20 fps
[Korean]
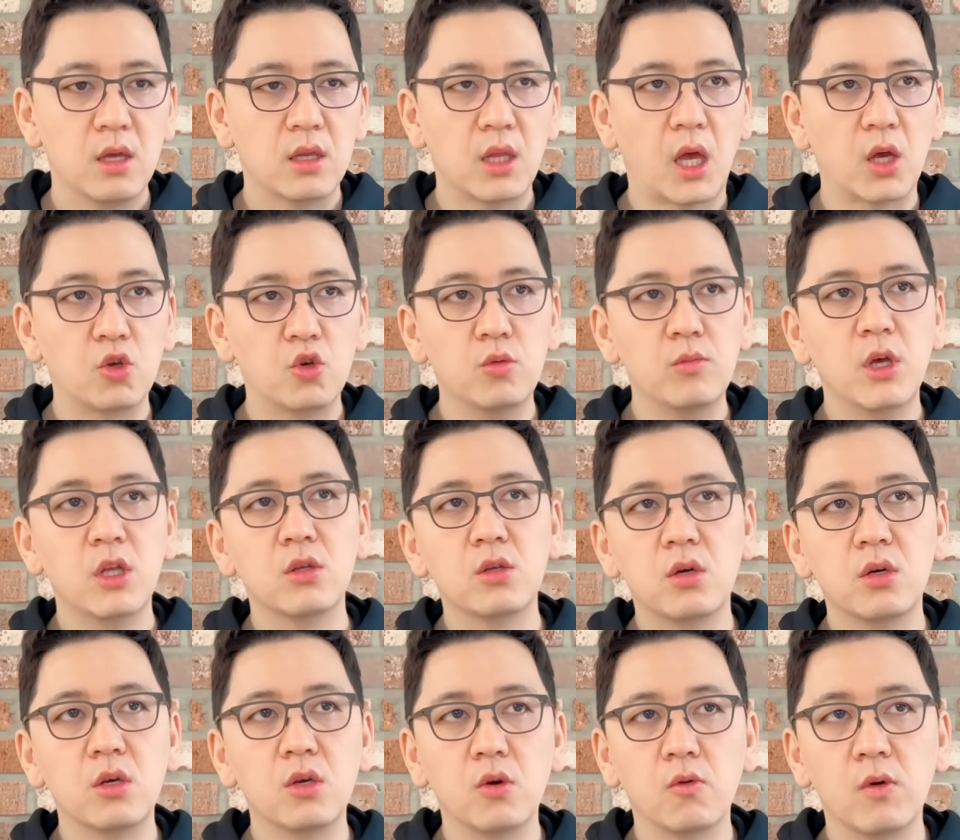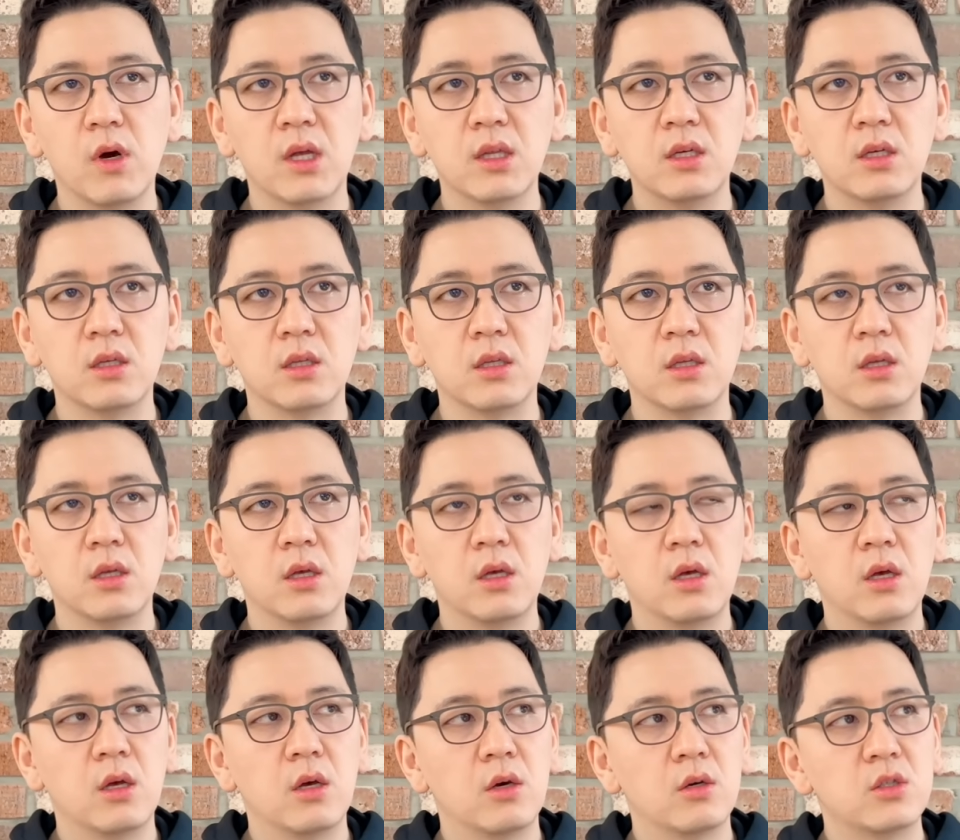다큐멘터리 영화는
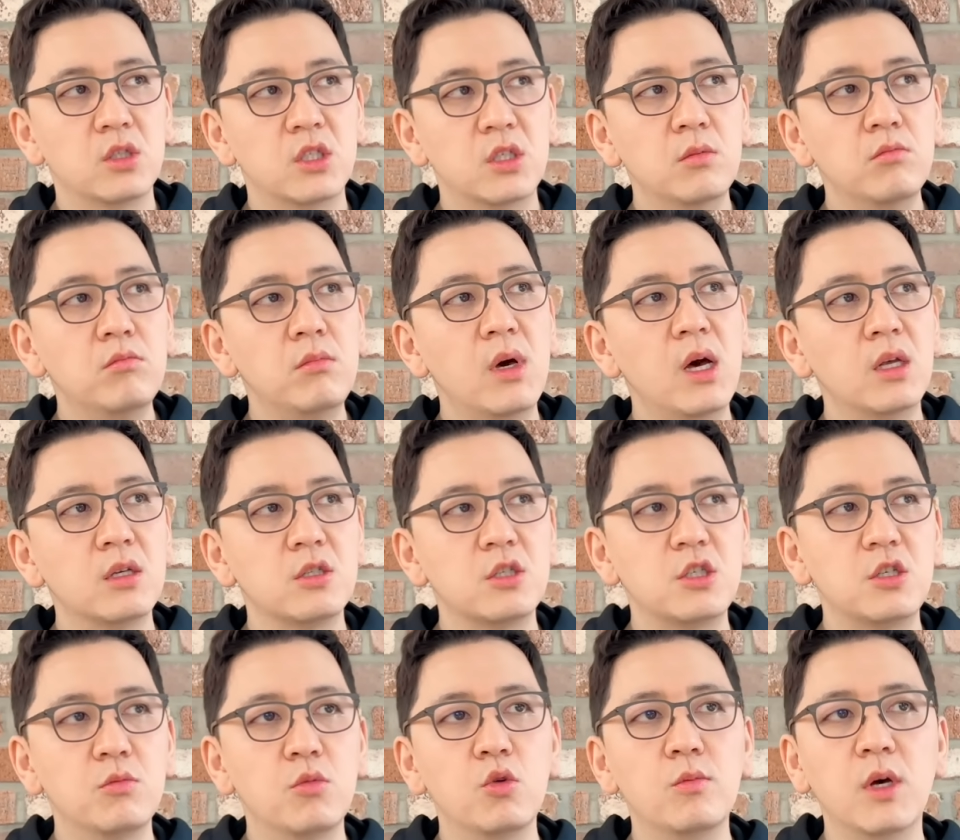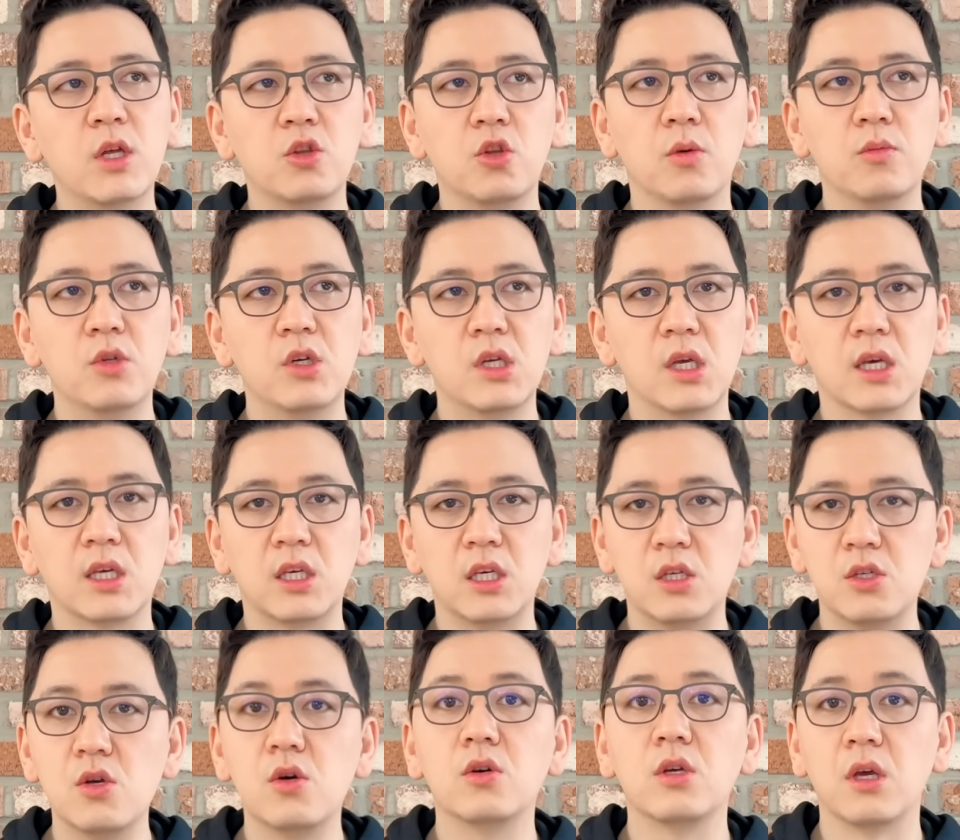10만, 15만 넘는 게
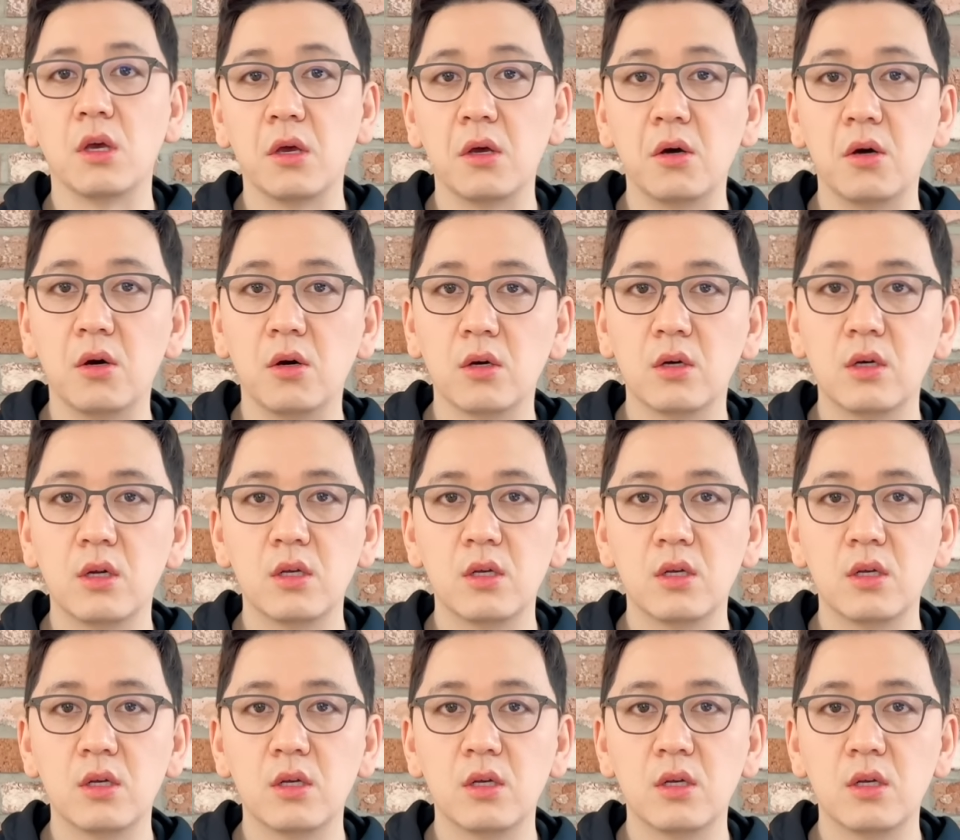기적이에요.